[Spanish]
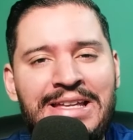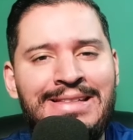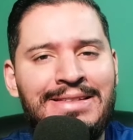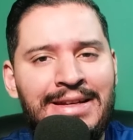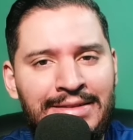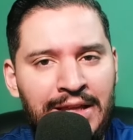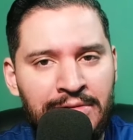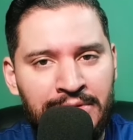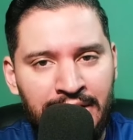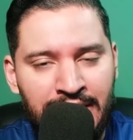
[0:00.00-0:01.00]

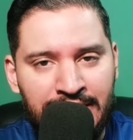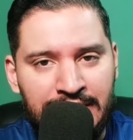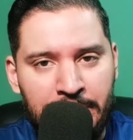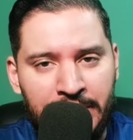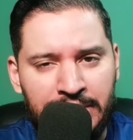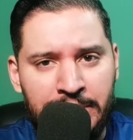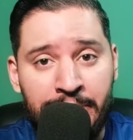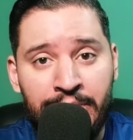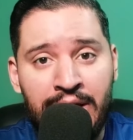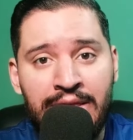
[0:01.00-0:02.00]
intratable en esta
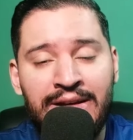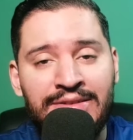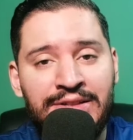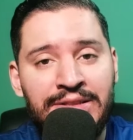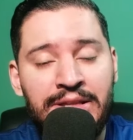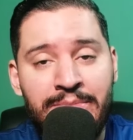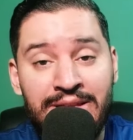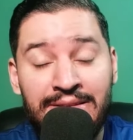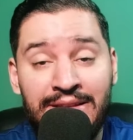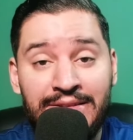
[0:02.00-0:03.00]
pretemporada.
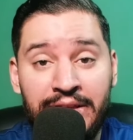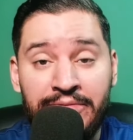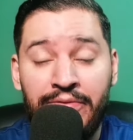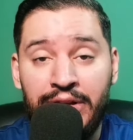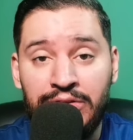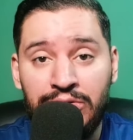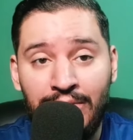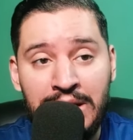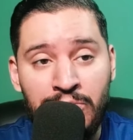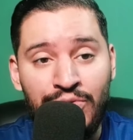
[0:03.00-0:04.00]
Recientemente se
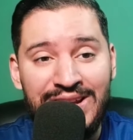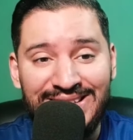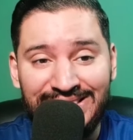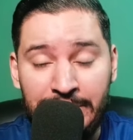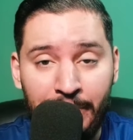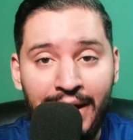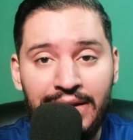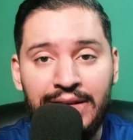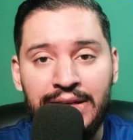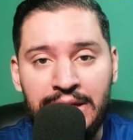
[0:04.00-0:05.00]
enfrentó al
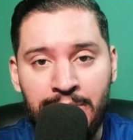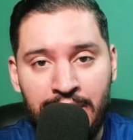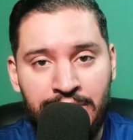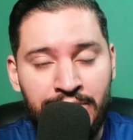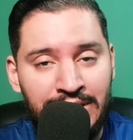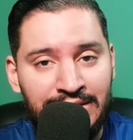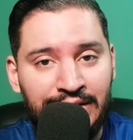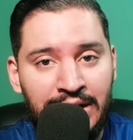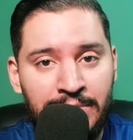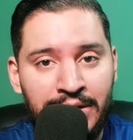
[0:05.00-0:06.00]
municipal limeño del
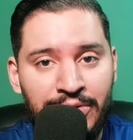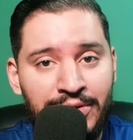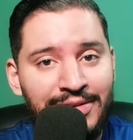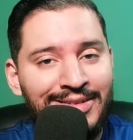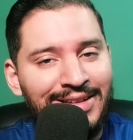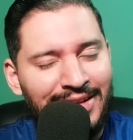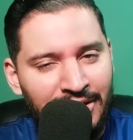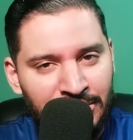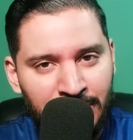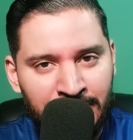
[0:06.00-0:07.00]
Salvador,
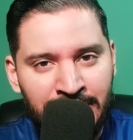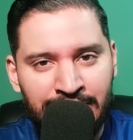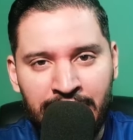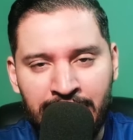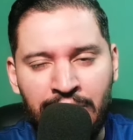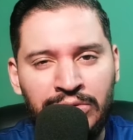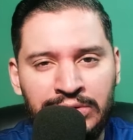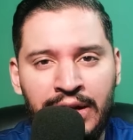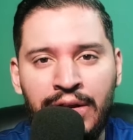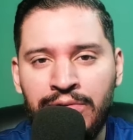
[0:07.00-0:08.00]
en donde se
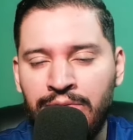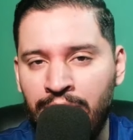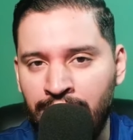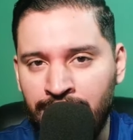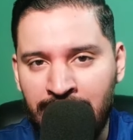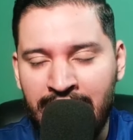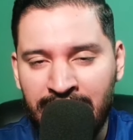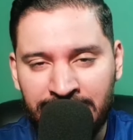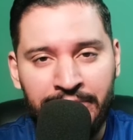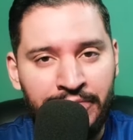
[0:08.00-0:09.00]
encontraron con una
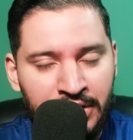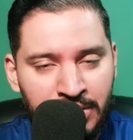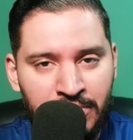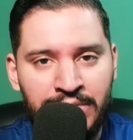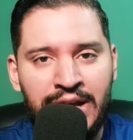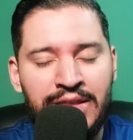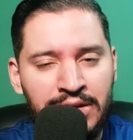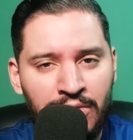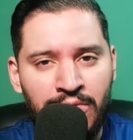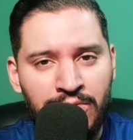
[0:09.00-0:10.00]
ex figura
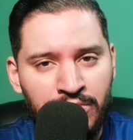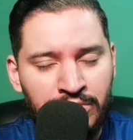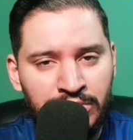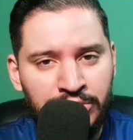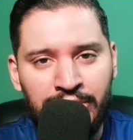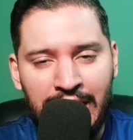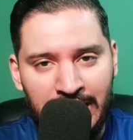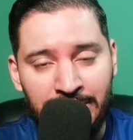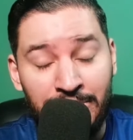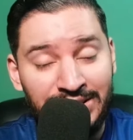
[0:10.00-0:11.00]
del conjunto
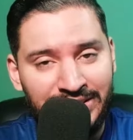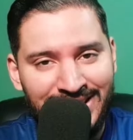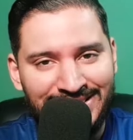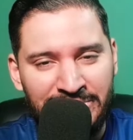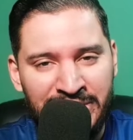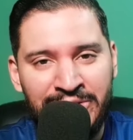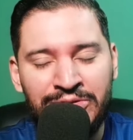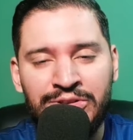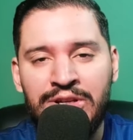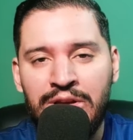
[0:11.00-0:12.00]
Albo. Así es,
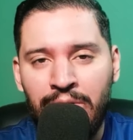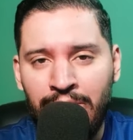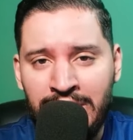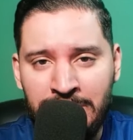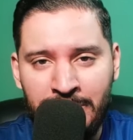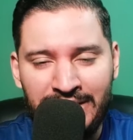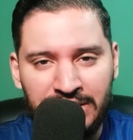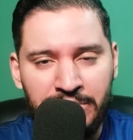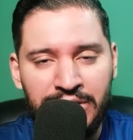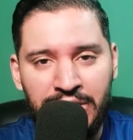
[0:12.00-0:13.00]
amigos. Olimpia
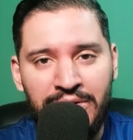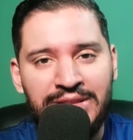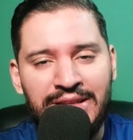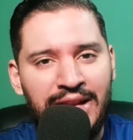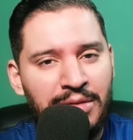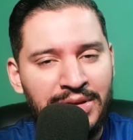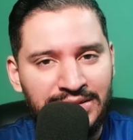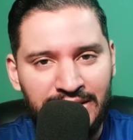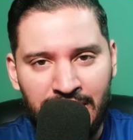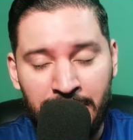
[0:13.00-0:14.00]
se midió ante nada más
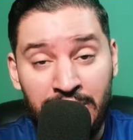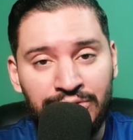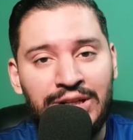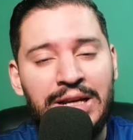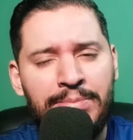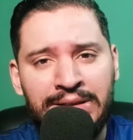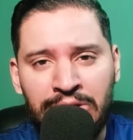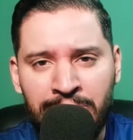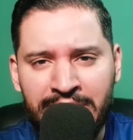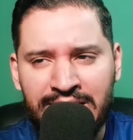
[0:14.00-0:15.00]
y nada menos que el
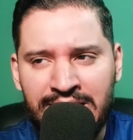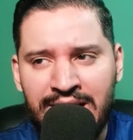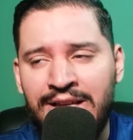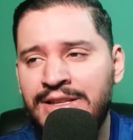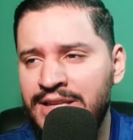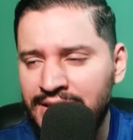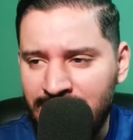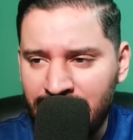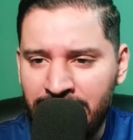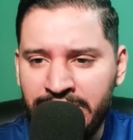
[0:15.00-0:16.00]
Patón Mejía.
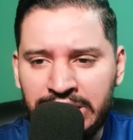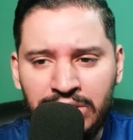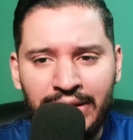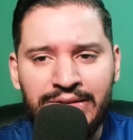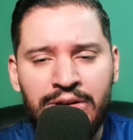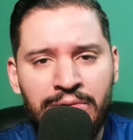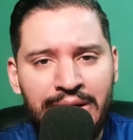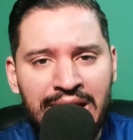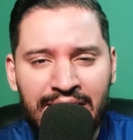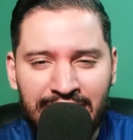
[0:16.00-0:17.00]
Ya saben toda esa
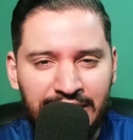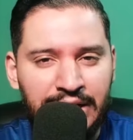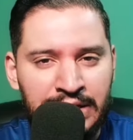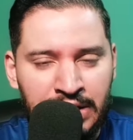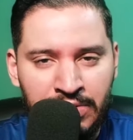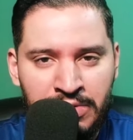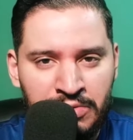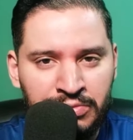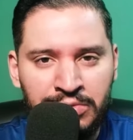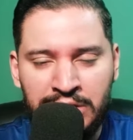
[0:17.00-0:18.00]
novela que se generó en
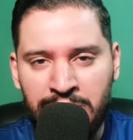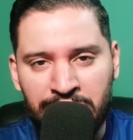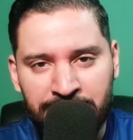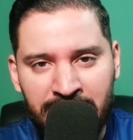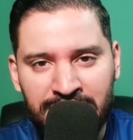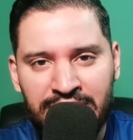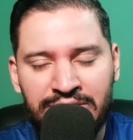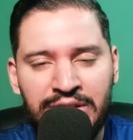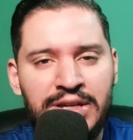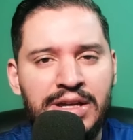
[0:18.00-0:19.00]
los últimos
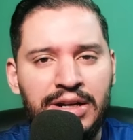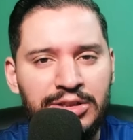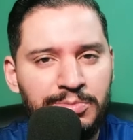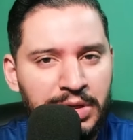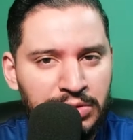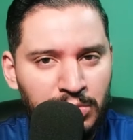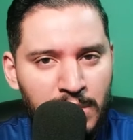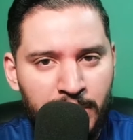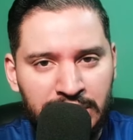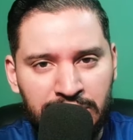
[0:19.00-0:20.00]
meses respecto
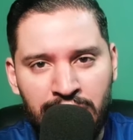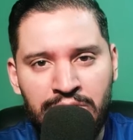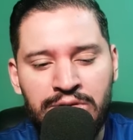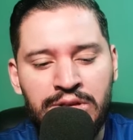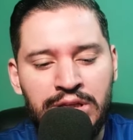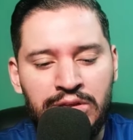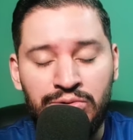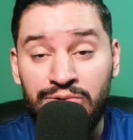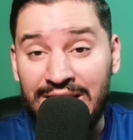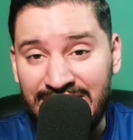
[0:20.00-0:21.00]
al Patón,
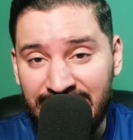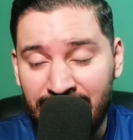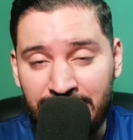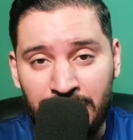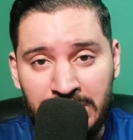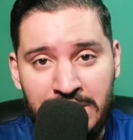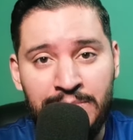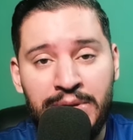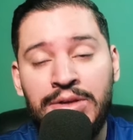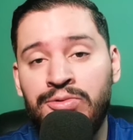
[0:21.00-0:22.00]
su salida del
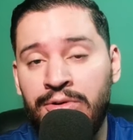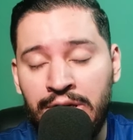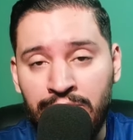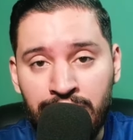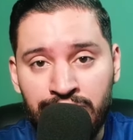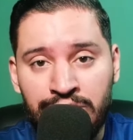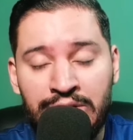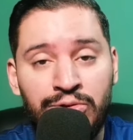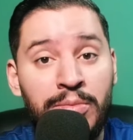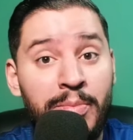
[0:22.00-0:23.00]
Olimpia, su renuncia
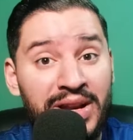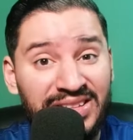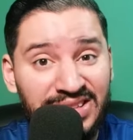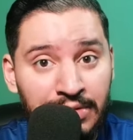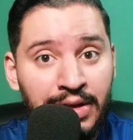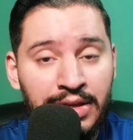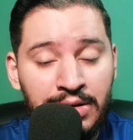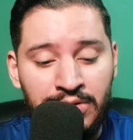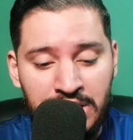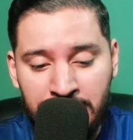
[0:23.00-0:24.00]
sorpresiva
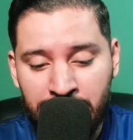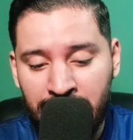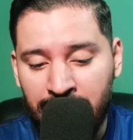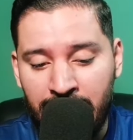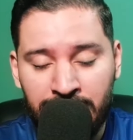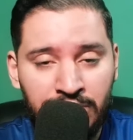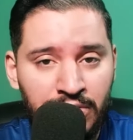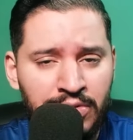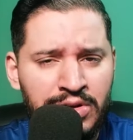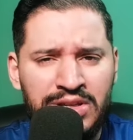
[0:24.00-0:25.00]
del Olimpia, que
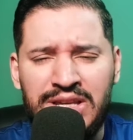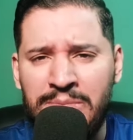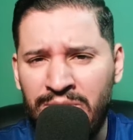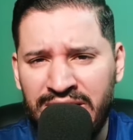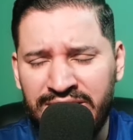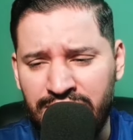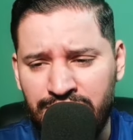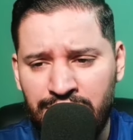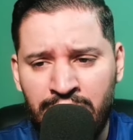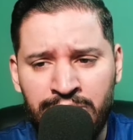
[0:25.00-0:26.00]
esto llamó la
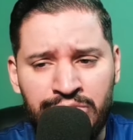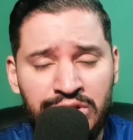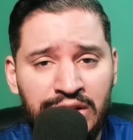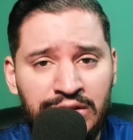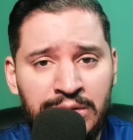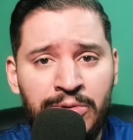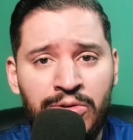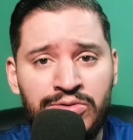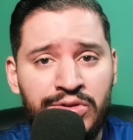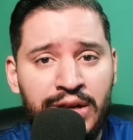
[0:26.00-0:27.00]
atención muchísimo,
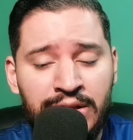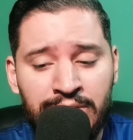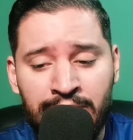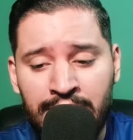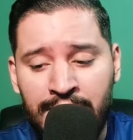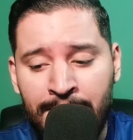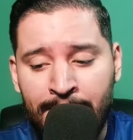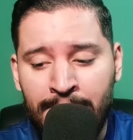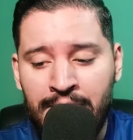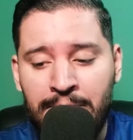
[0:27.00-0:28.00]
considerando que
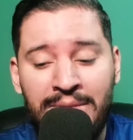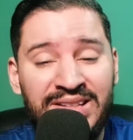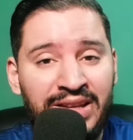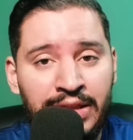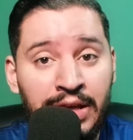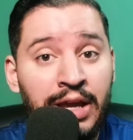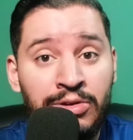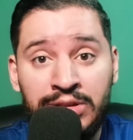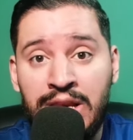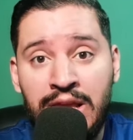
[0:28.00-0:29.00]
más allá de que
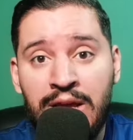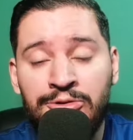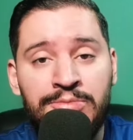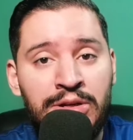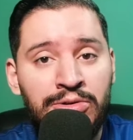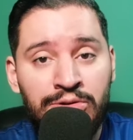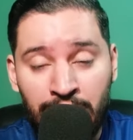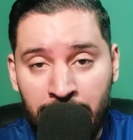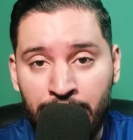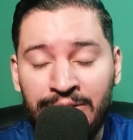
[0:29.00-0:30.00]
no tenía los minutos
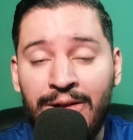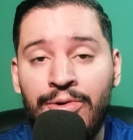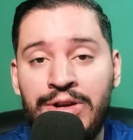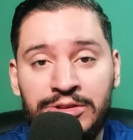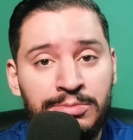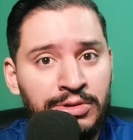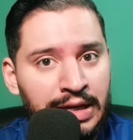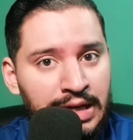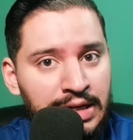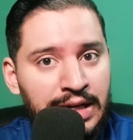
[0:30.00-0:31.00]
o el protagonismo
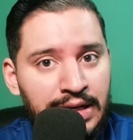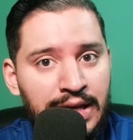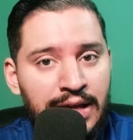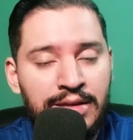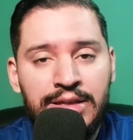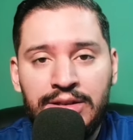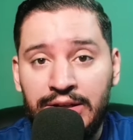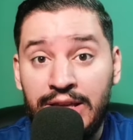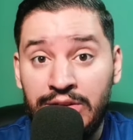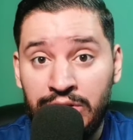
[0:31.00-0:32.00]
que él quería,
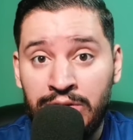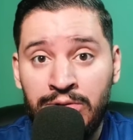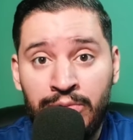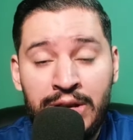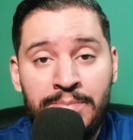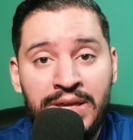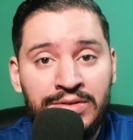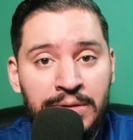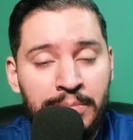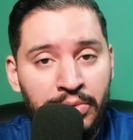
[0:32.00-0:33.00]
seguía siendo una
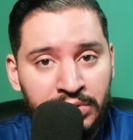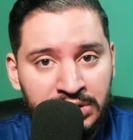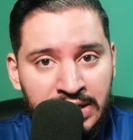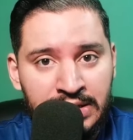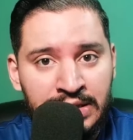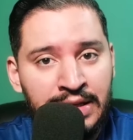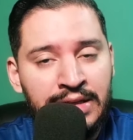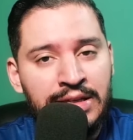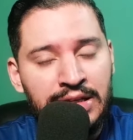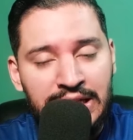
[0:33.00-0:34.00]
pieza importante
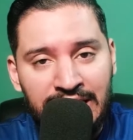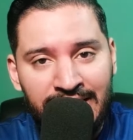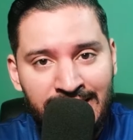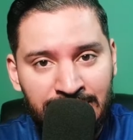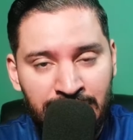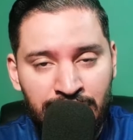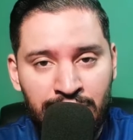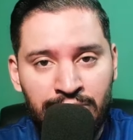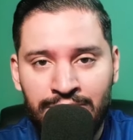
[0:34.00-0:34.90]
y resintió